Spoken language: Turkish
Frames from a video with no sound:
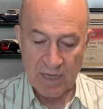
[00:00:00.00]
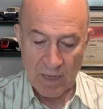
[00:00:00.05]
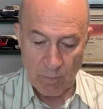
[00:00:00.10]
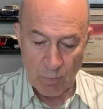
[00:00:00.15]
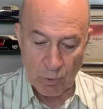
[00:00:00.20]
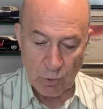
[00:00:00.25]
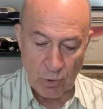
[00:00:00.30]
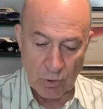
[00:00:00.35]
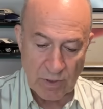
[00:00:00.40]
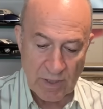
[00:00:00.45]

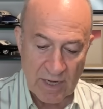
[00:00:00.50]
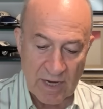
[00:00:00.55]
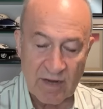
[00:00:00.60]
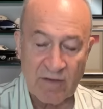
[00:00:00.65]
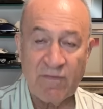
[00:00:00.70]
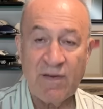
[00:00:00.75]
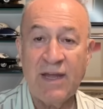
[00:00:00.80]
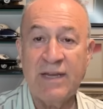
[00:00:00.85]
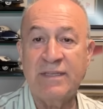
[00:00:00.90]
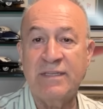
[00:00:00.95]
abone
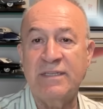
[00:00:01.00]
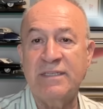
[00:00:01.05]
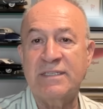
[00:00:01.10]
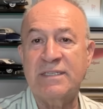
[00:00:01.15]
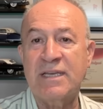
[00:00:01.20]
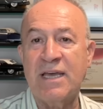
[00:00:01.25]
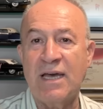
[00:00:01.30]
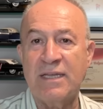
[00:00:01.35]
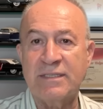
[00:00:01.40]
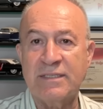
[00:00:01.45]
olarak verdiğiniz
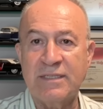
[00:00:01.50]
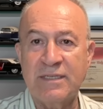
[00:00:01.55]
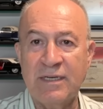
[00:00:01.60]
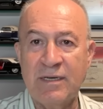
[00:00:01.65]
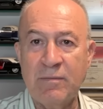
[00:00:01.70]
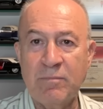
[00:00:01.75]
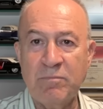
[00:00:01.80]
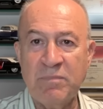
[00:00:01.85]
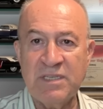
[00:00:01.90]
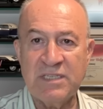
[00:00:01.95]

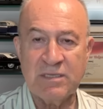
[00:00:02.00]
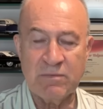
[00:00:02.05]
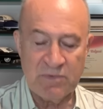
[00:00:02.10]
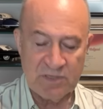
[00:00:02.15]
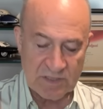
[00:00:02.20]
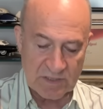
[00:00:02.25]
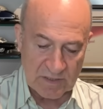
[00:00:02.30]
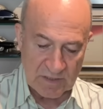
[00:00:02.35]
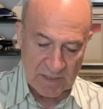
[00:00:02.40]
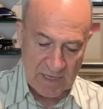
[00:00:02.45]
katkı bizim
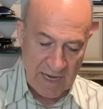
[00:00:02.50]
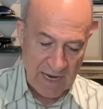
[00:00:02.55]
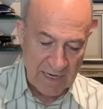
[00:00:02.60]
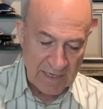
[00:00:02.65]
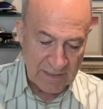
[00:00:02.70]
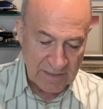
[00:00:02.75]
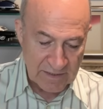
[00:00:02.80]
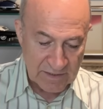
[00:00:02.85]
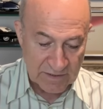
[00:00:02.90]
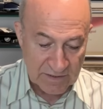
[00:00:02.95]
için
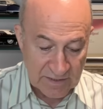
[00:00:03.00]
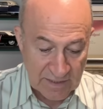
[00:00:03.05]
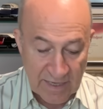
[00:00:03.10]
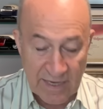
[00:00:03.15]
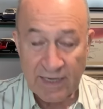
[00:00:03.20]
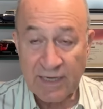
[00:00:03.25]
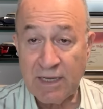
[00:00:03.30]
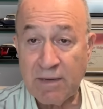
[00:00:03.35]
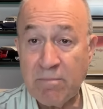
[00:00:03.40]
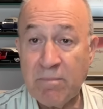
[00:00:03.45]
değerlidir
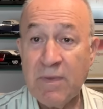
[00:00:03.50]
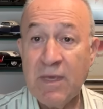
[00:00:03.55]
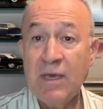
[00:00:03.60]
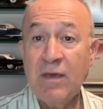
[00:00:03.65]
diyelim